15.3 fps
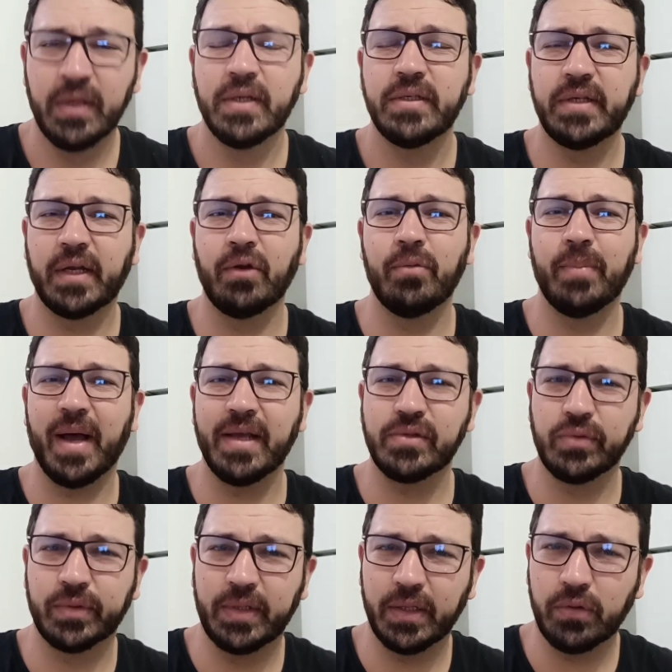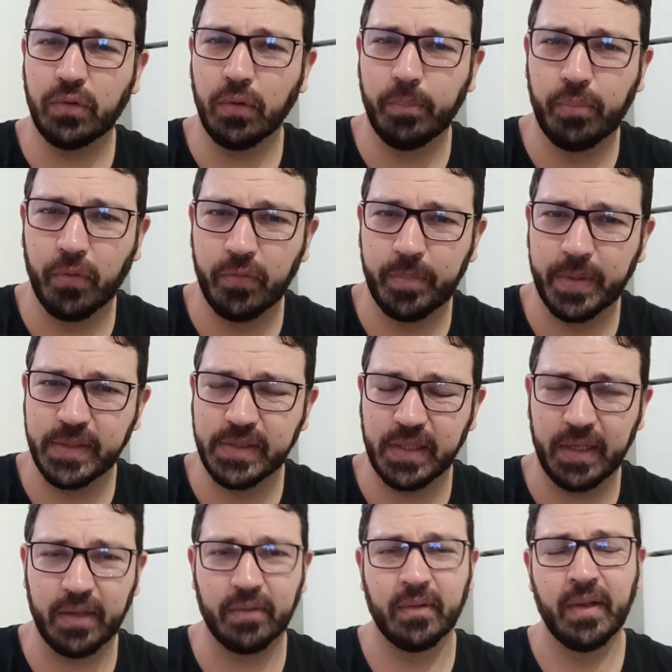já não basta o tanto que o povo
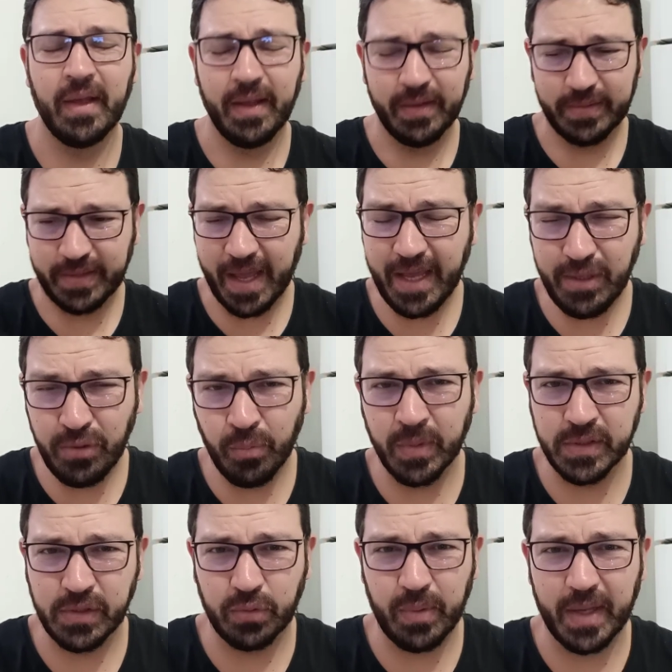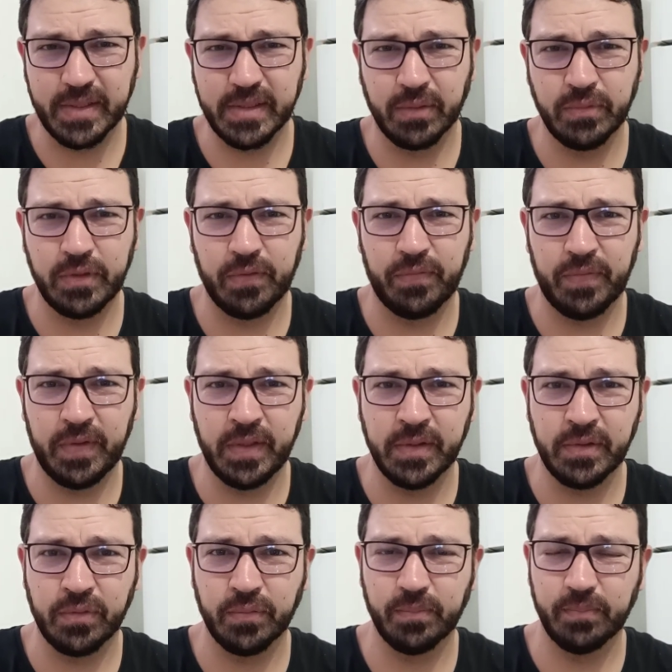brasileiro está em uma situação
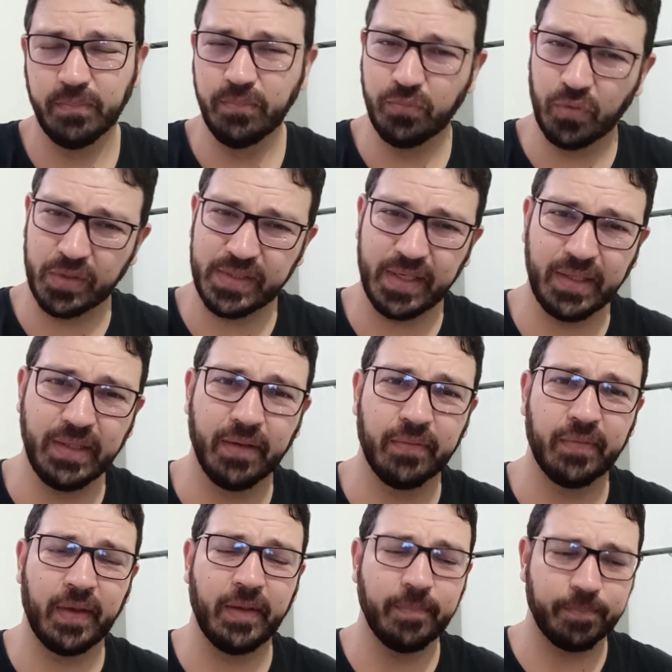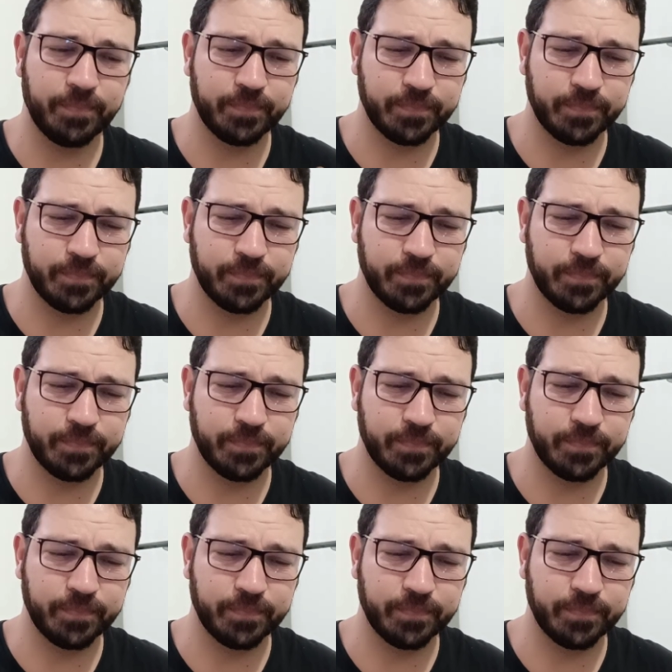difícil, você ainda vem,